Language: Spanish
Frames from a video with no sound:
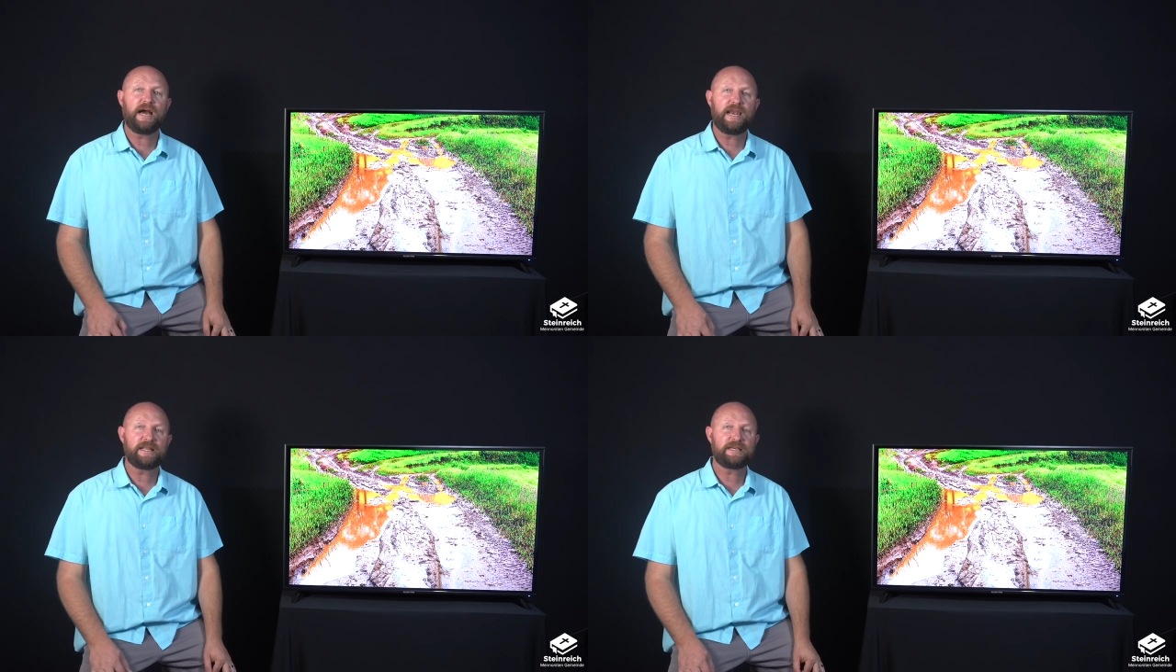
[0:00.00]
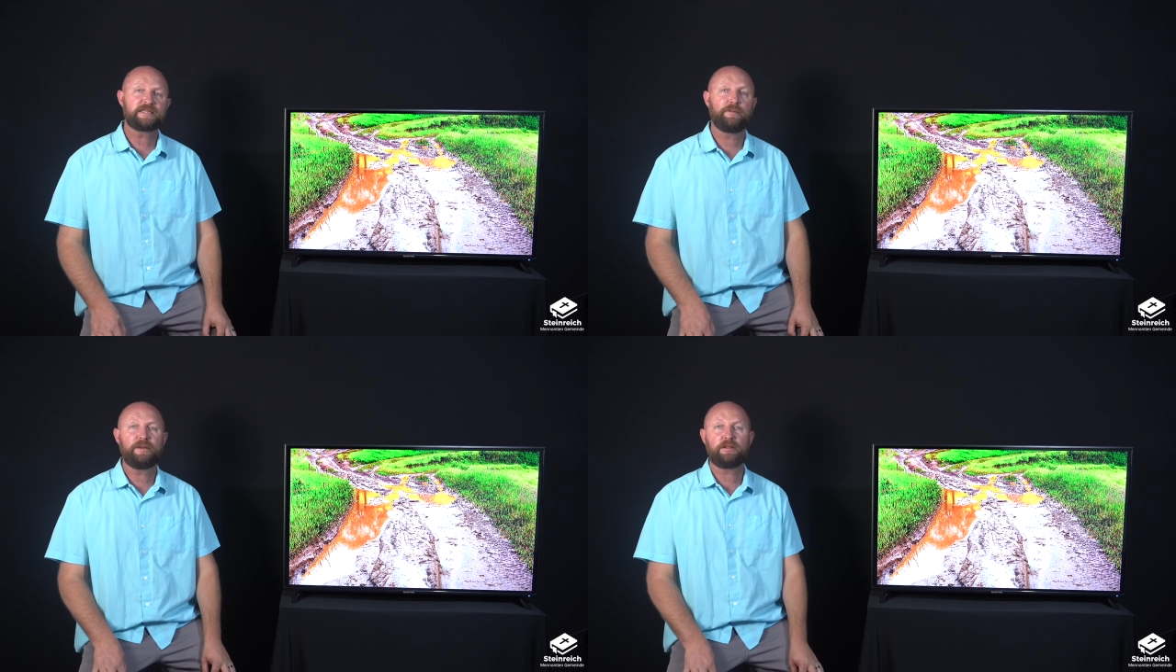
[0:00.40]

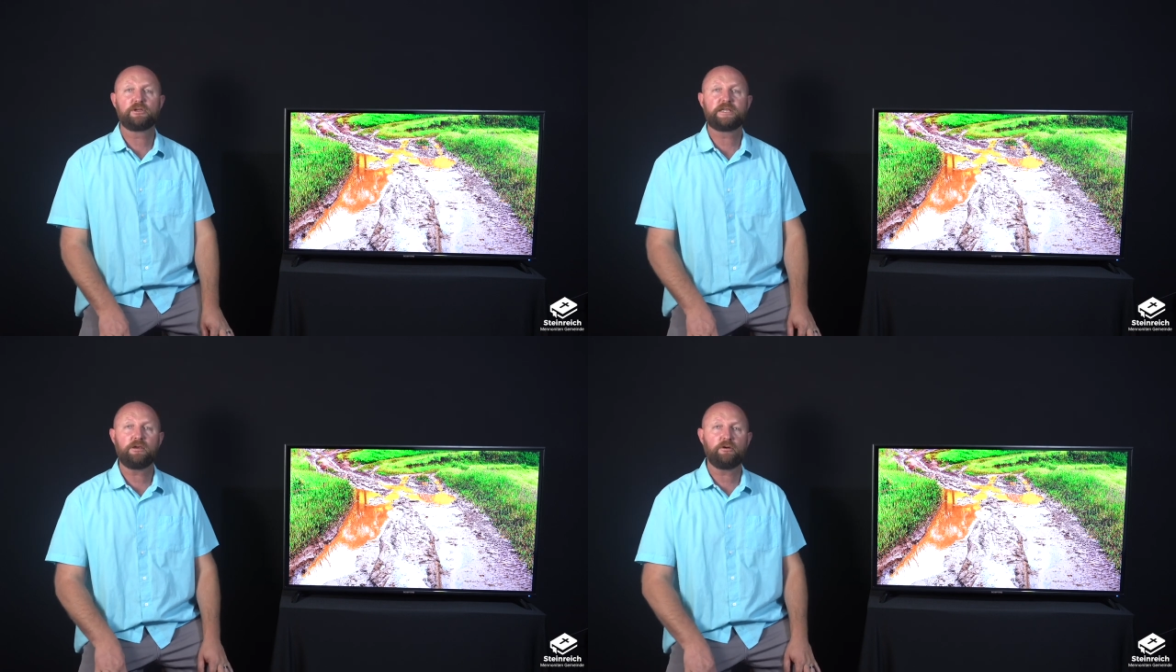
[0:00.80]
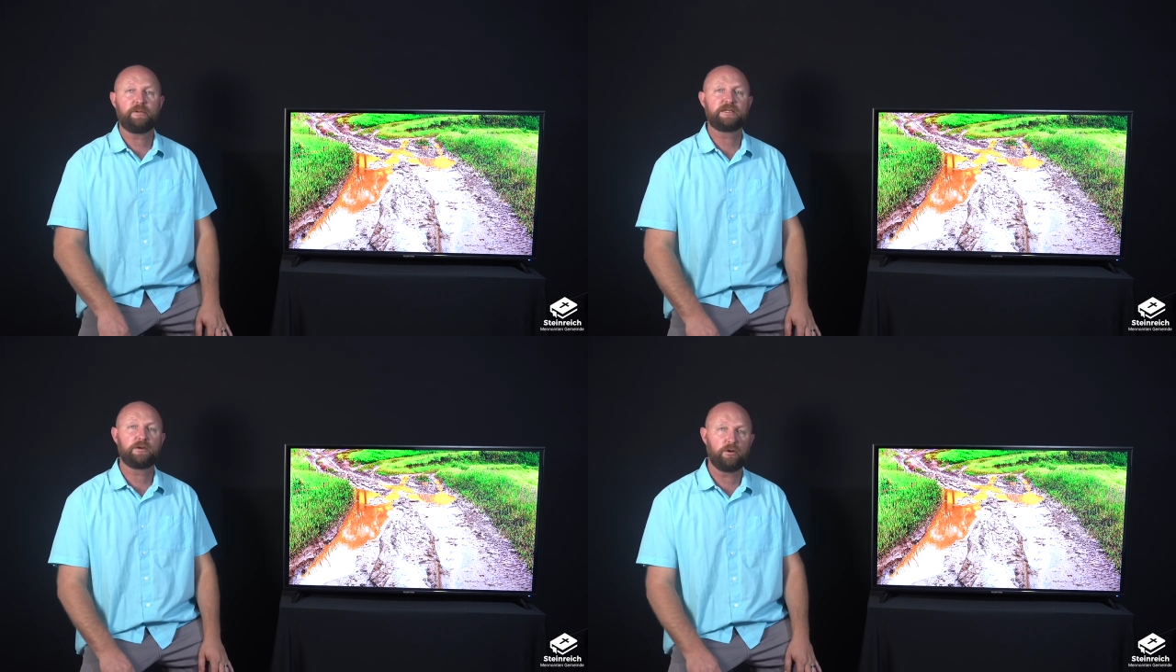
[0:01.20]
Gálatas capítulo 5,
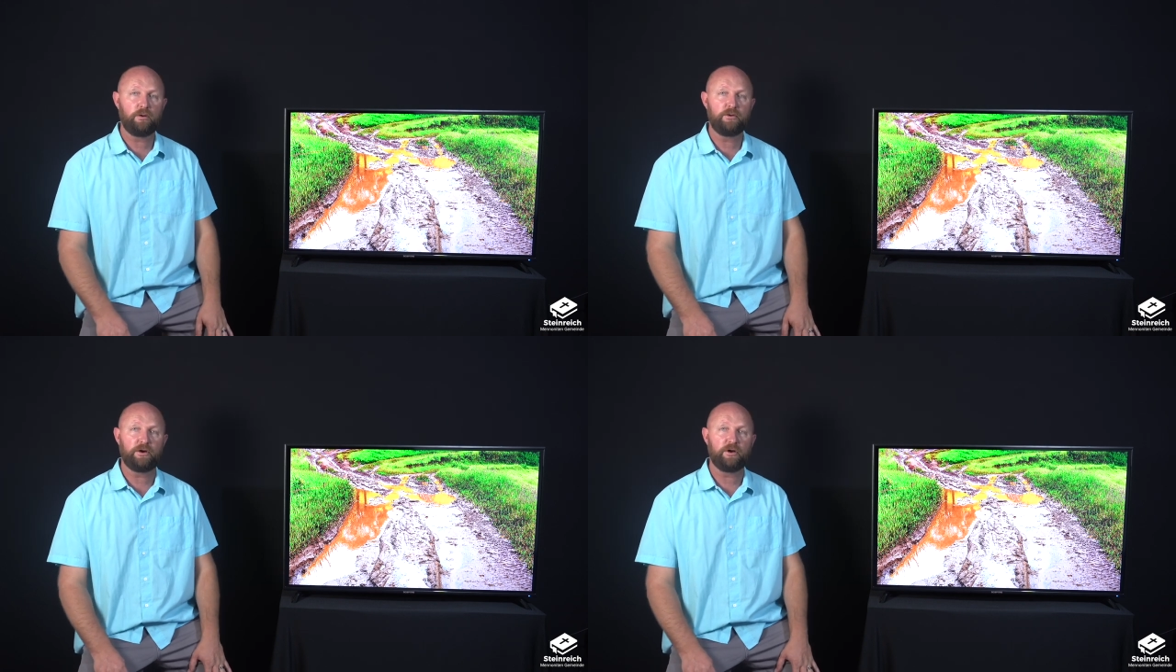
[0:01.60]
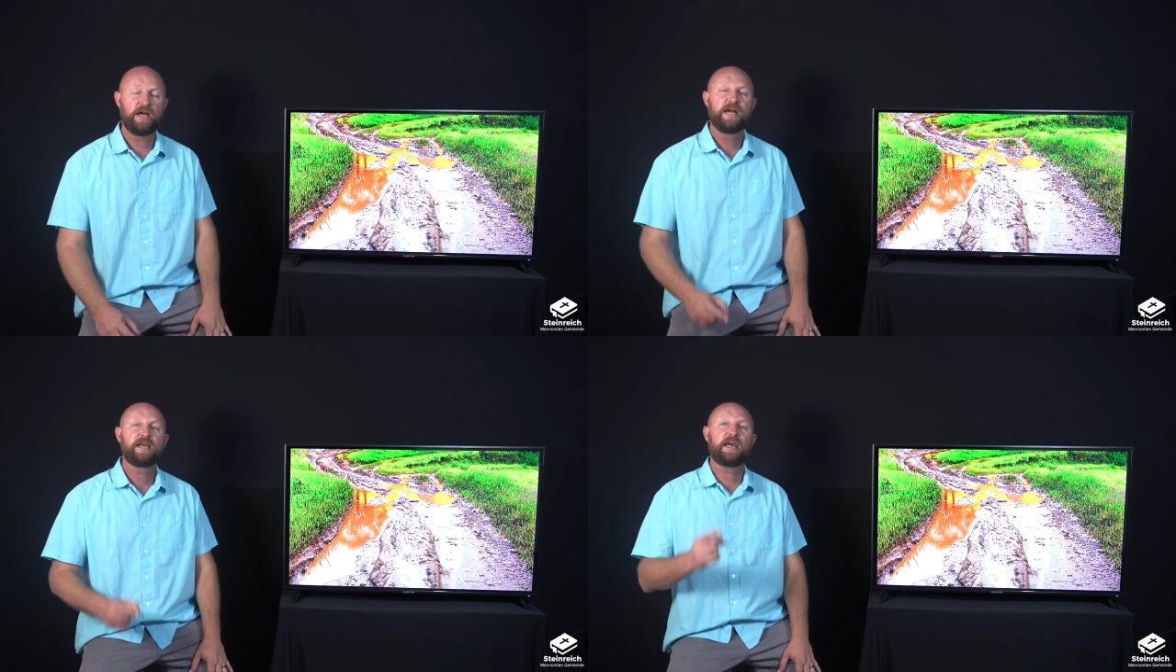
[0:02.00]
versículo 1,
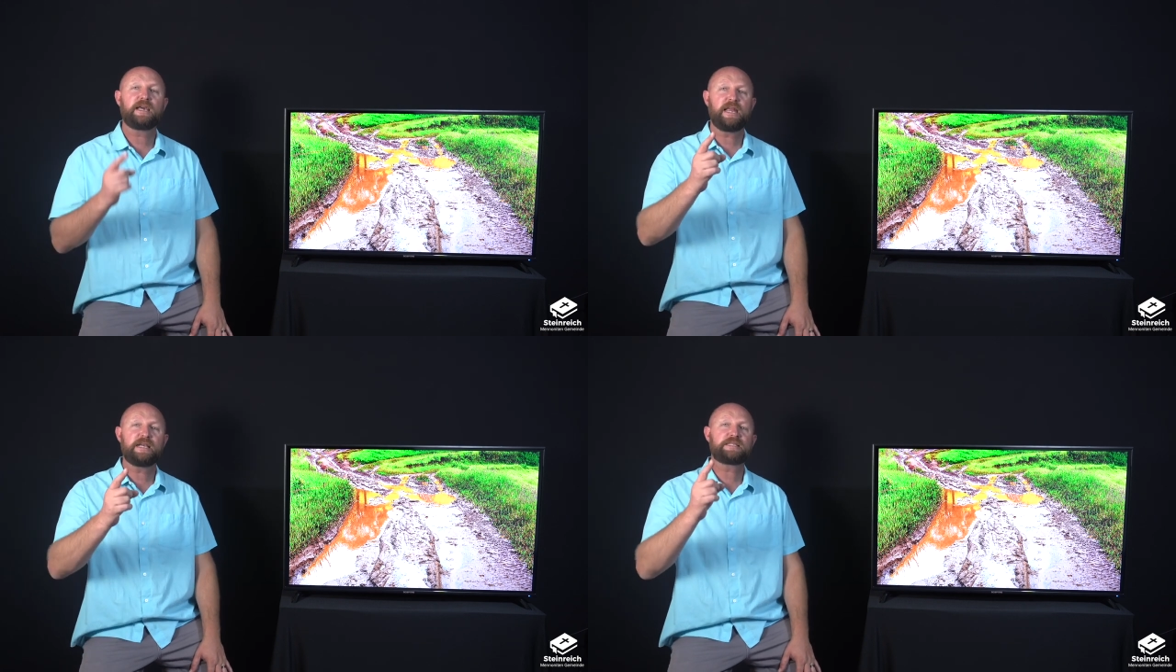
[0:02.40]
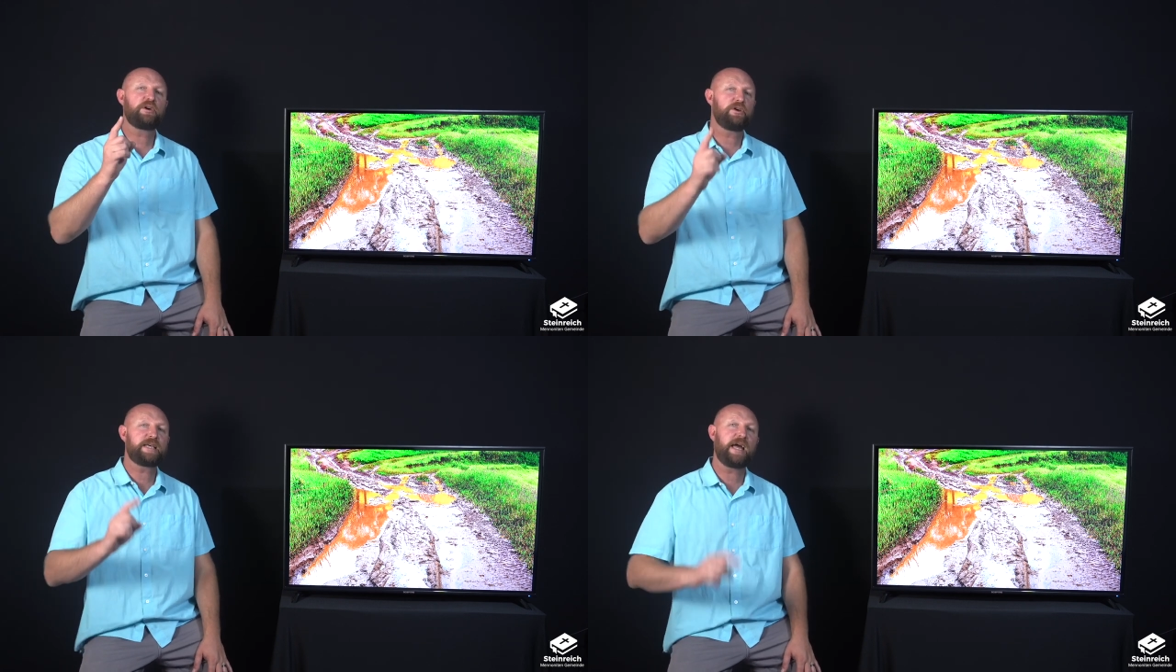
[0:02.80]
que
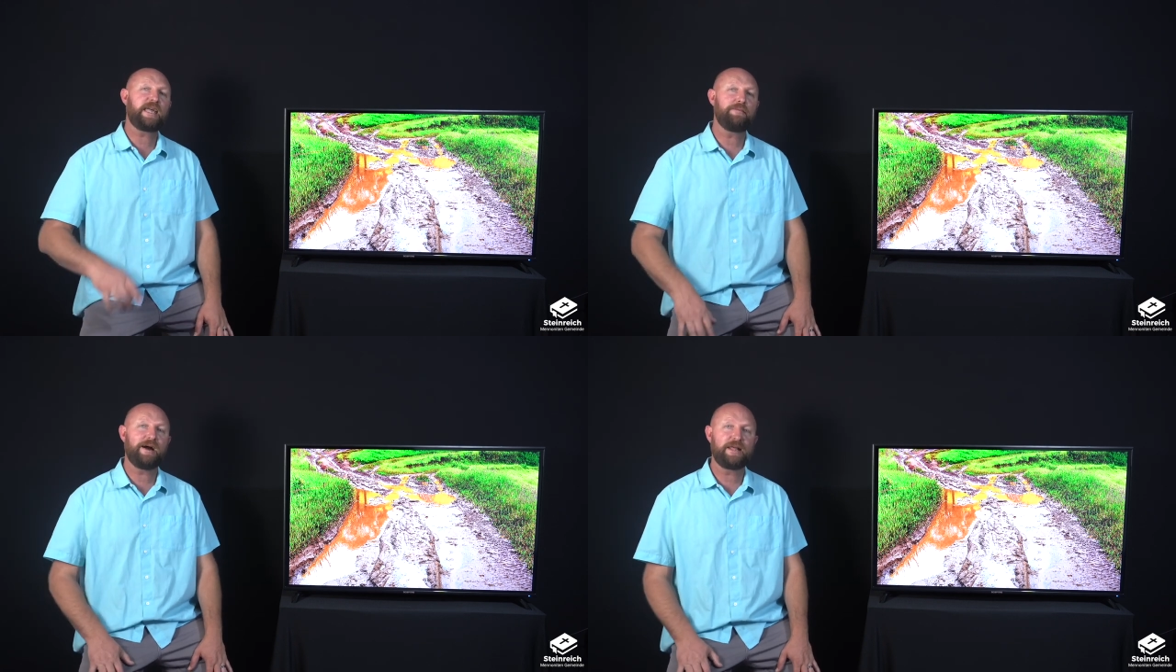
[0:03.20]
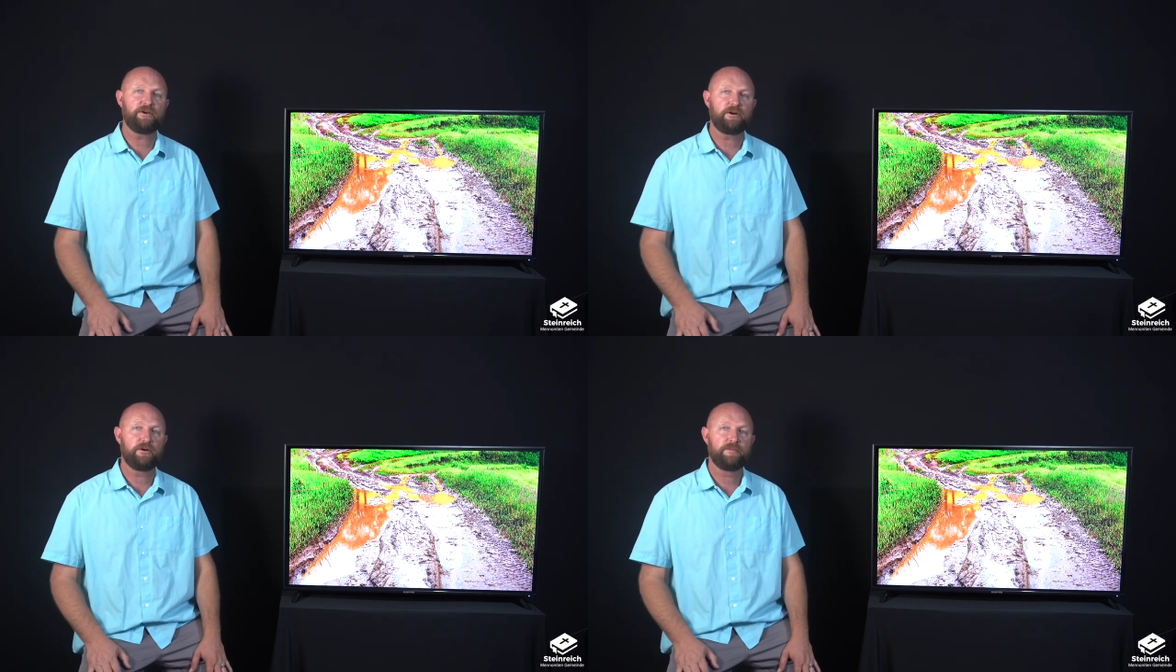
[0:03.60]
Cristo nos ha
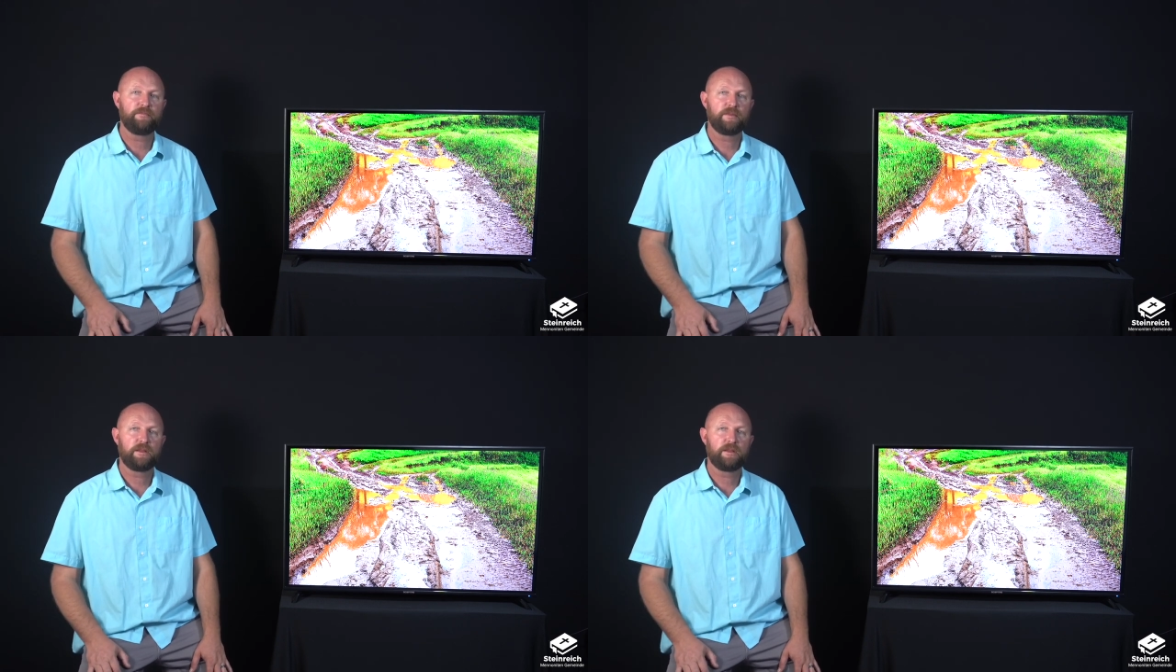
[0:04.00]
llamado,